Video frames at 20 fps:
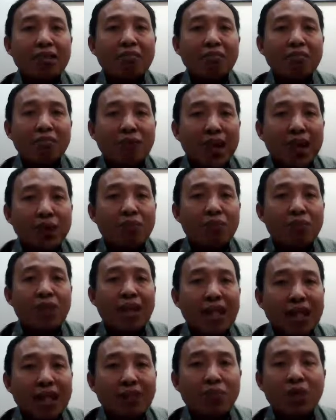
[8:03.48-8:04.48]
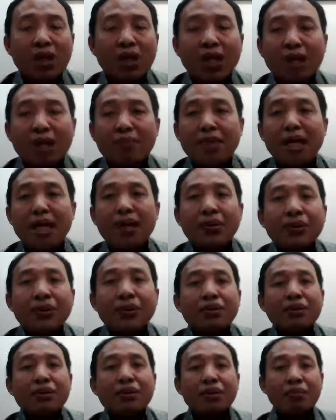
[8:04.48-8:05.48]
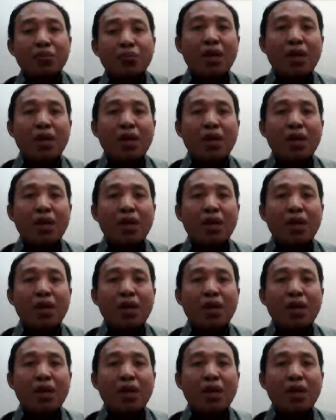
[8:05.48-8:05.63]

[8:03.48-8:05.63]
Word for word: baru mereka dibolehkan melaut.